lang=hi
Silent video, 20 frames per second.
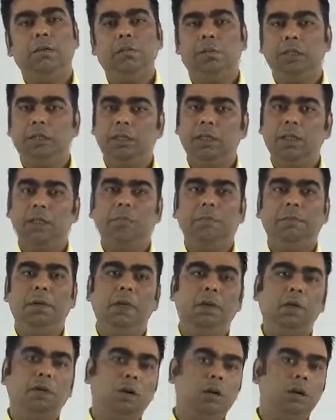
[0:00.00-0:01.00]
पर जेई
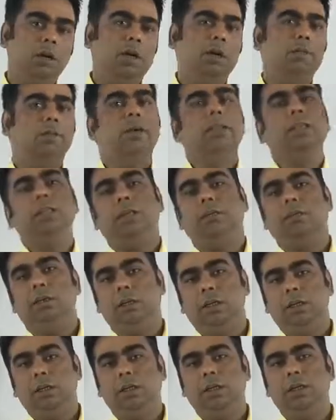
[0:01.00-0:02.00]
मेन और एडवांस लेवल
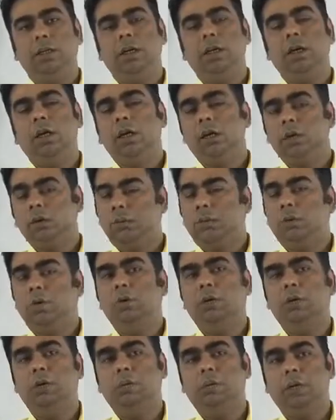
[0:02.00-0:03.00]
के लिए ये
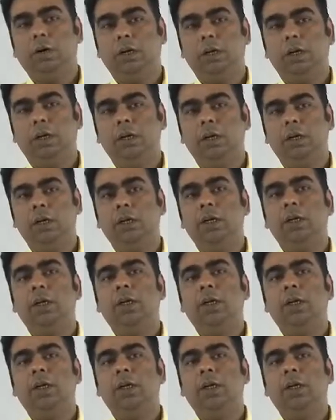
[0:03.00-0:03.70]
बहुत ही इंपॉर्टेंट है